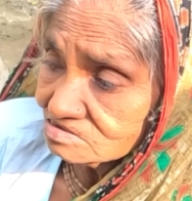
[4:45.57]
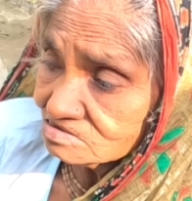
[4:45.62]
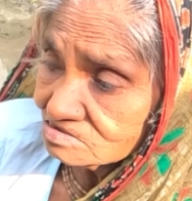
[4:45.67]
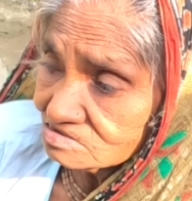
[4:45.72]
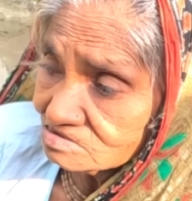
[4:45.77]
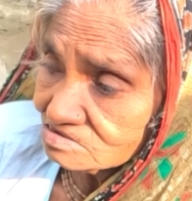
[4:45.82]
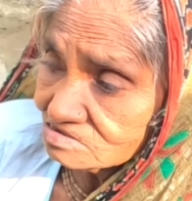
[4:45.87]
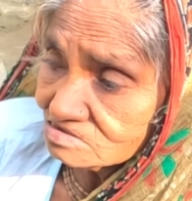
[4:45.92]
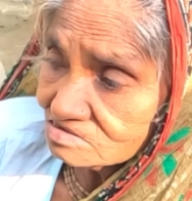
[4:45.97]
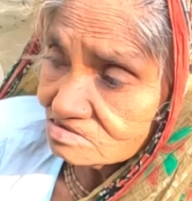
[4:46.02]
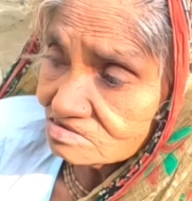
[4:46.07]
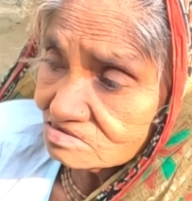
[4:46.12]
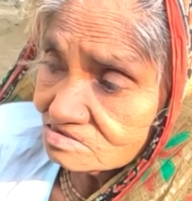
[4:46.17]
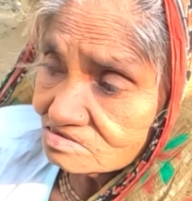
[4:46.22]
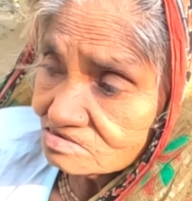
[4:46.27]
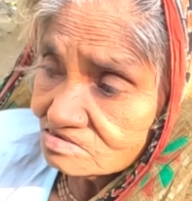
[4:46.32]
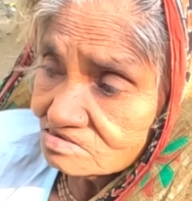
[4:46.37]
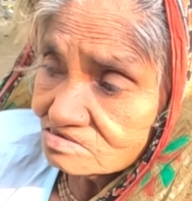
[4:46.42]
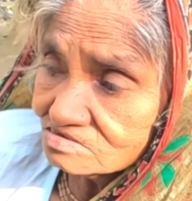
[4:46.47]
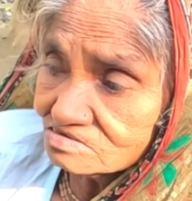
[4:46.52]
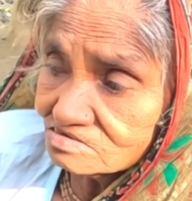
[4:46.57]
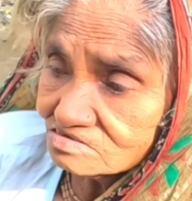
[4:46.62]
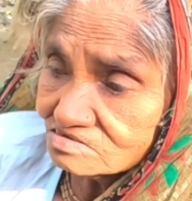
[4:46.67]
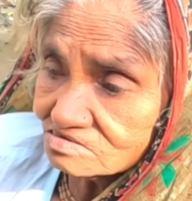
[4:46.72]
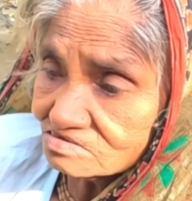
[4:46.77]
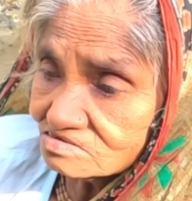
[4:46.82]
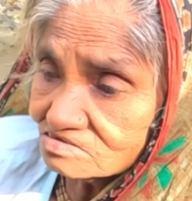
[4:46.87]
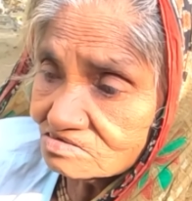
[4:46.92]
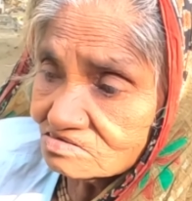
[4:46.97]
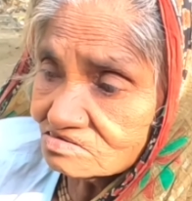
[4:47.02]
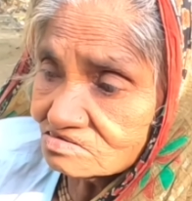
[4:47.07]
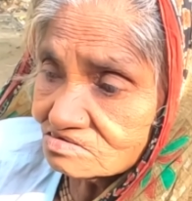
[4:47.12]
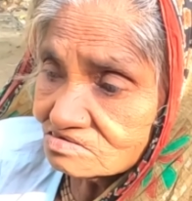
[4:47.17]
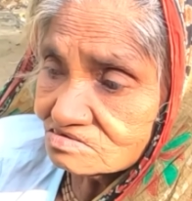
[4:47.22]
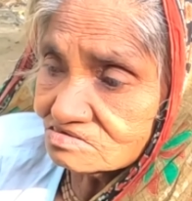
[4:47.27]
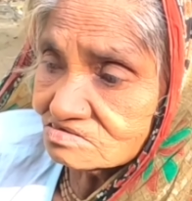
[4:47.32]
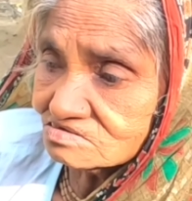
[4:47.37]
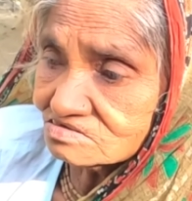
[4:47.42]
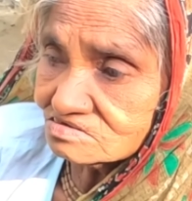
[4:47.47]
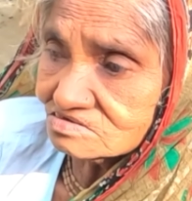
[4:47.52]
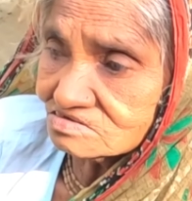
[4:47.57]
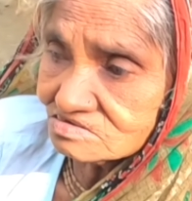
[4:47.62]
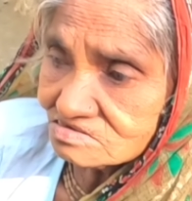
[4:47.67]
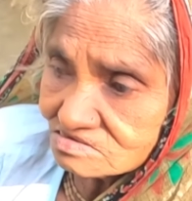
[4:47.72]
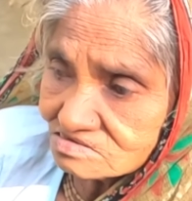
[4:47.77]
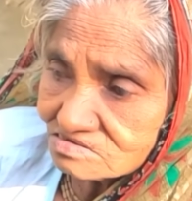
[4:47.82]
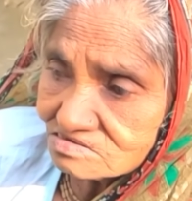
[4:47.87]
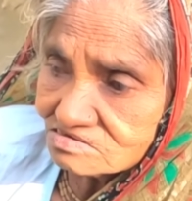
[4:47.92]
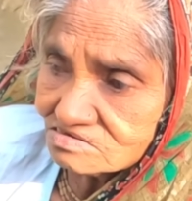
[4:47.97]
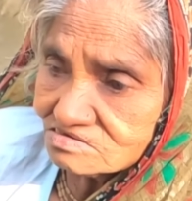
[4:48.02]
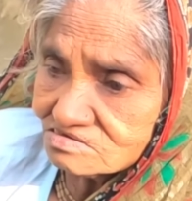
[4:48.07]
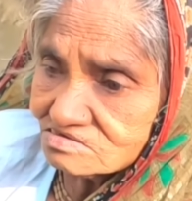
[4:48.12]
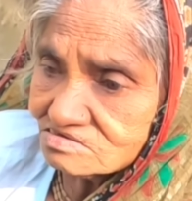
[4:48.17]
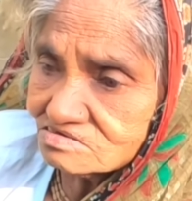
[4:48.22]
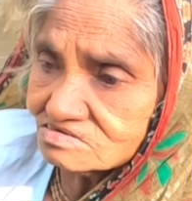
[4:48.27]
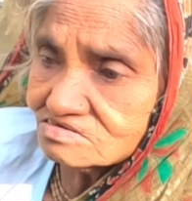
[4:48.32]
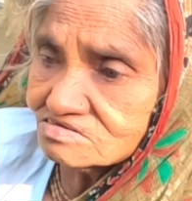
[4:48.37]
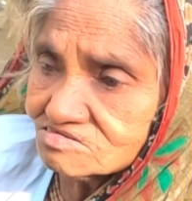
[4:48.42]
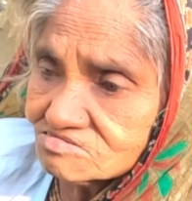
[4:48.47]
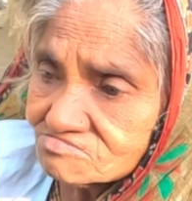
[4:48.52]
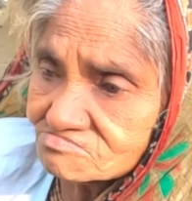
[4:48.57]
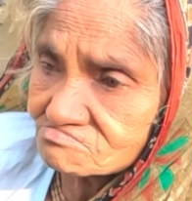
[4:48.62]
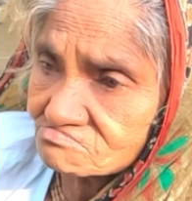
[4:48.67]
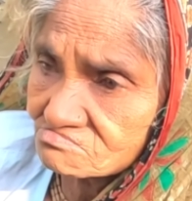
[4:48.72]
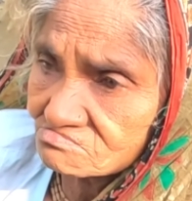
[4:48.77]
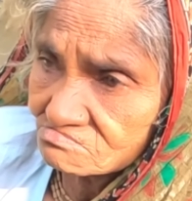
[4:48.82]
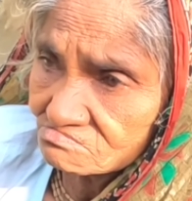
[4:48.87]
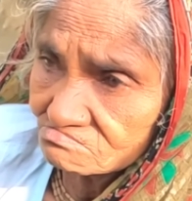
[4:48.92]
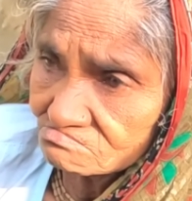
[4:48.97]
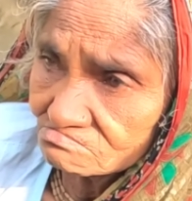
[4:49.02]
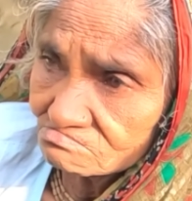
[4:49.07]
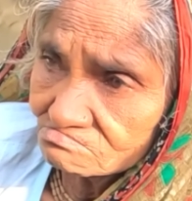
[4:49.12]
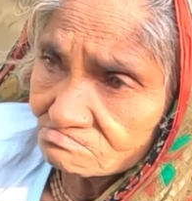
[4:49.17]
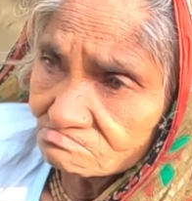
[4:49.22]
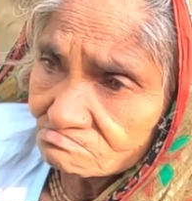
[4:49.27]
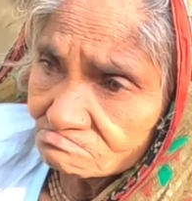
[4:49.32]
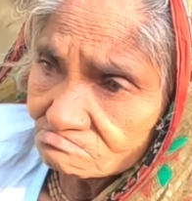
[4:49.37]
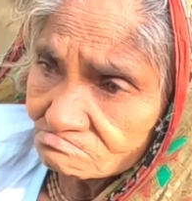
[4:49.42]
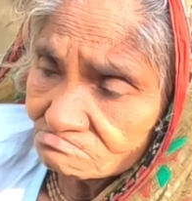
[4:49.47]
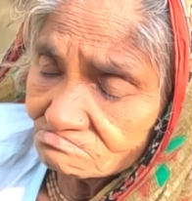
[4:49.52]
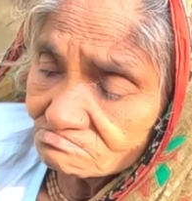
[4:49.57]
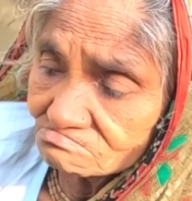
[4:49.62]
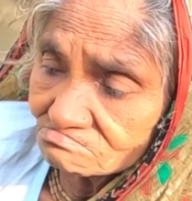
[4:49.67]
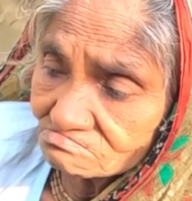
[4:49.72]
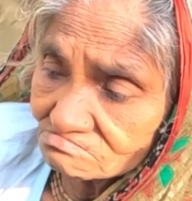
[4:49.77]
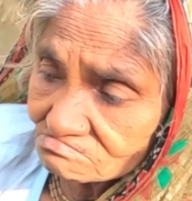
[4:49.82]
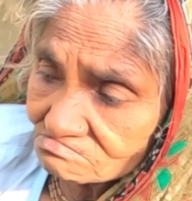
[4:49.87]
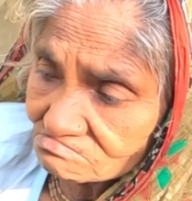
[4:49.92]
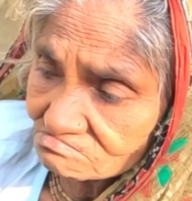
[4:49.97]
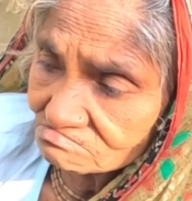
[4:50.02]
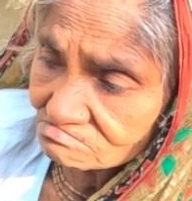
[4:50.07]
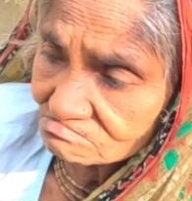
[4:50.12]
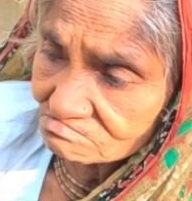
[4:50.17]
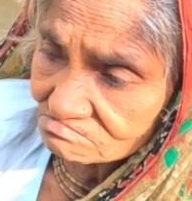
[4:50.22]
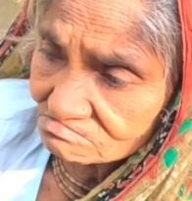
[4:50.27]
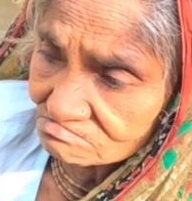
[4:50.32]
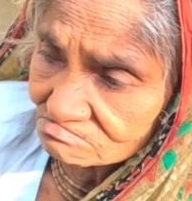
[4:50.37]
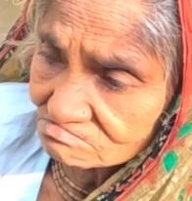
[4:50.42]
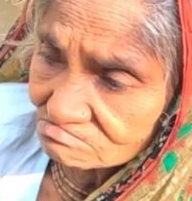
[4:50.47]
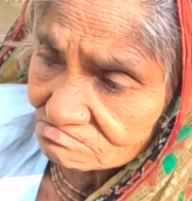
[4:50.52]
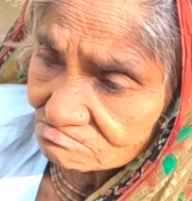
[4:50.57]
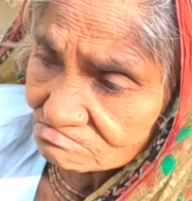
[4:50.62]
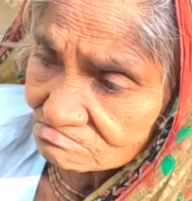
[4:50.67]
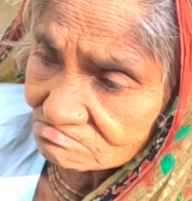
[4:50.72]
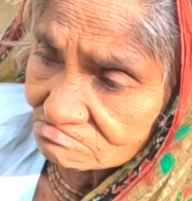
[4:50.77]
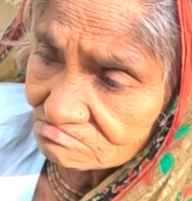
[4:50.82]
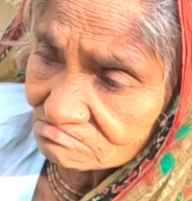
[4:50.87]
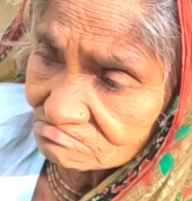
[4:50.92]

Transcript: রাত্রেবেলা হাঁটেন আর কান্না করেন যে কেন ছেলে রেখেছে ছেলেকে এত কষ্ট করে মানুষ করলেন এত কিছু করলেন